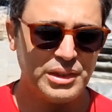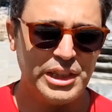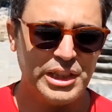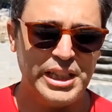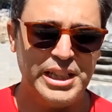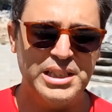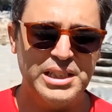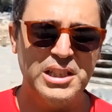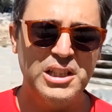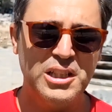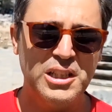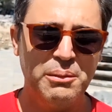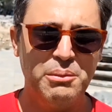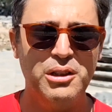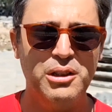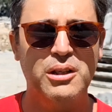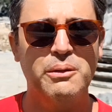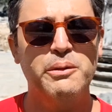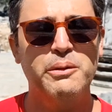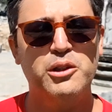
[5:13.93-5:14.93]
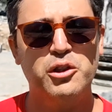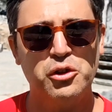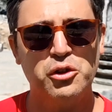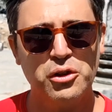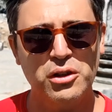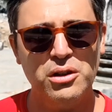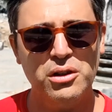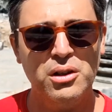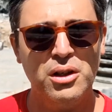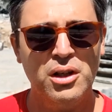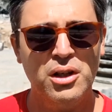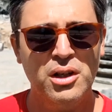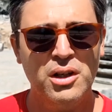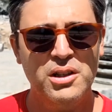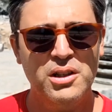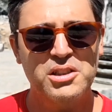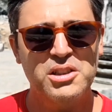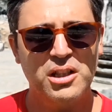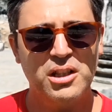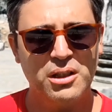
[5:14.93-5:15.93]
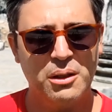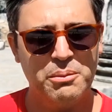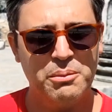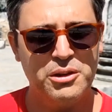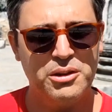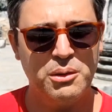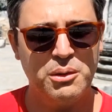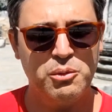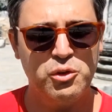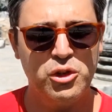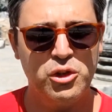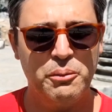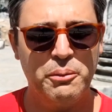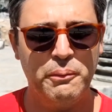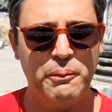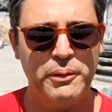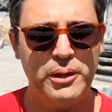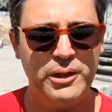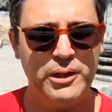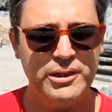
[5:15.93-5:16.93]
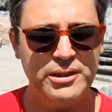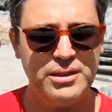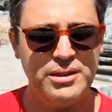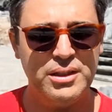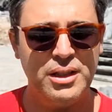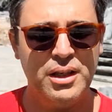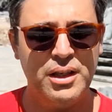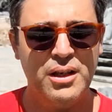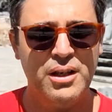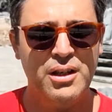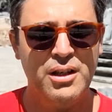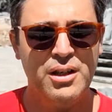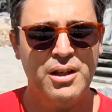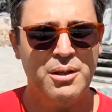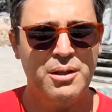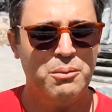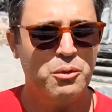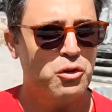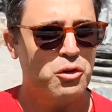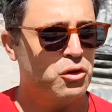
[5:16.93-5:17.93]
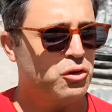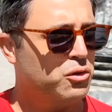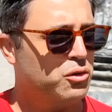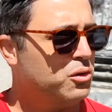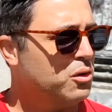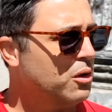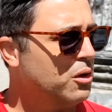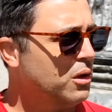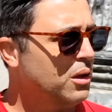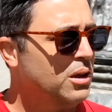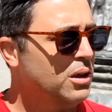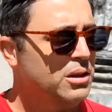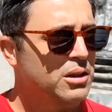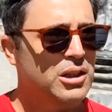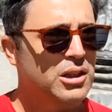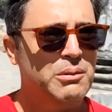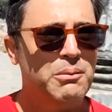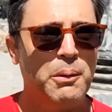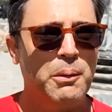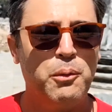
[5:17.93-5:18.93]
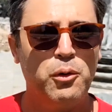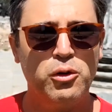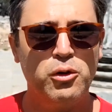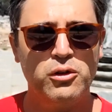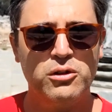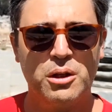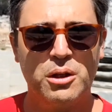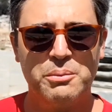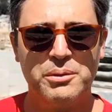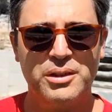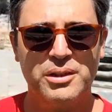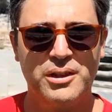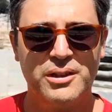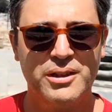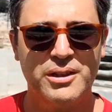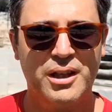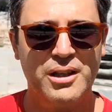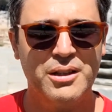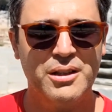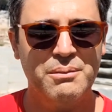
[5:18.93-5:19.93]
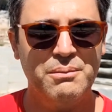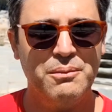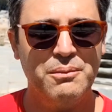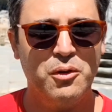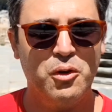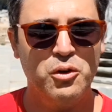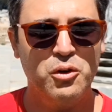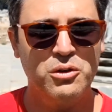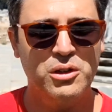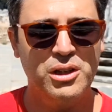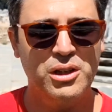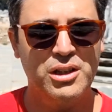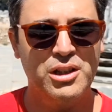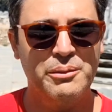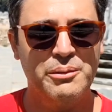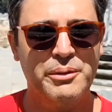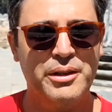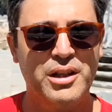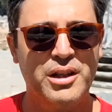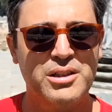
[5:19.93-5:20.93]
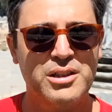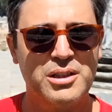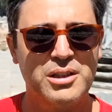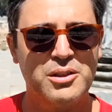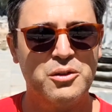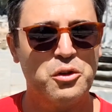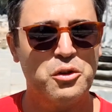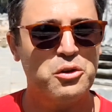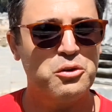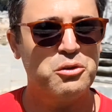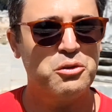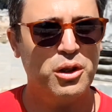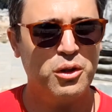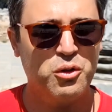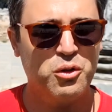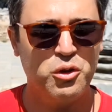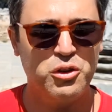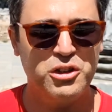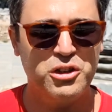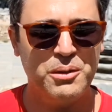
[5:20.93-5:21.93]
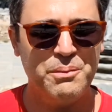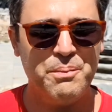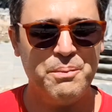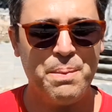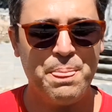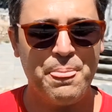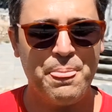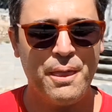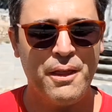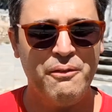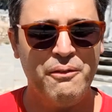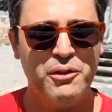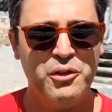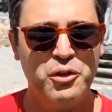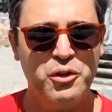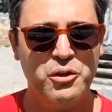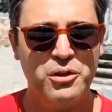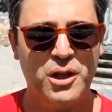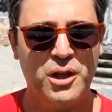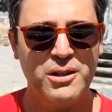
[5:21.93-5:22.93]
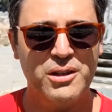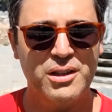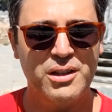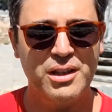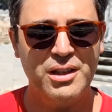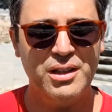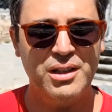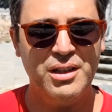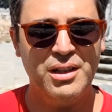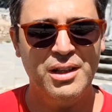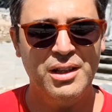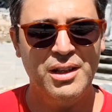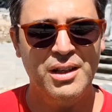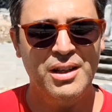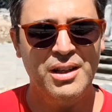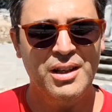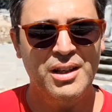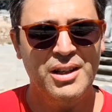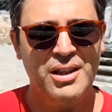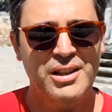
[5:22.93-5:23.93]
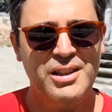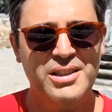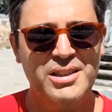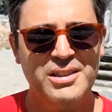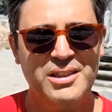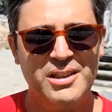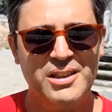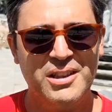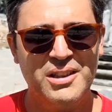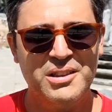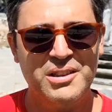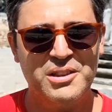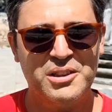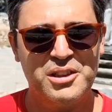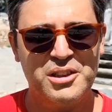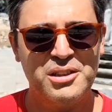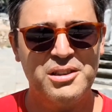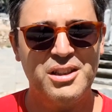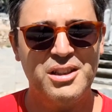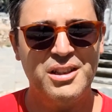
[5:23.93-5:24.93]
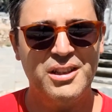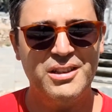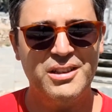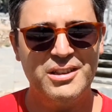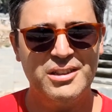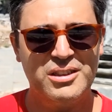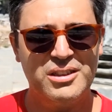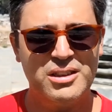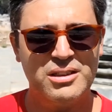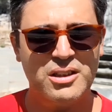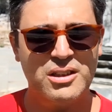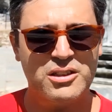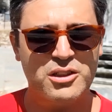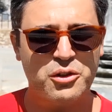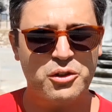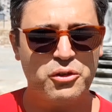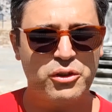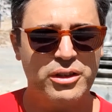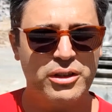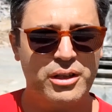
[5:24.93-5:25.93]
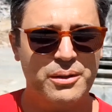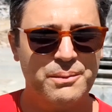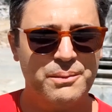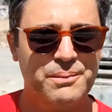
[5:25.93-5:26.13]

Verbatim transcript: girdiği gibi ligi bitiriyor. İnşallah biz de bunu yapabiliriz. Bugün Didim Apollon Tapınağı'ndaydım. Onunla ilgili birkaç görüntü de koyacağım videonun altına. İzlediğiniz için, dinlediğiniz için teşekkür ederim.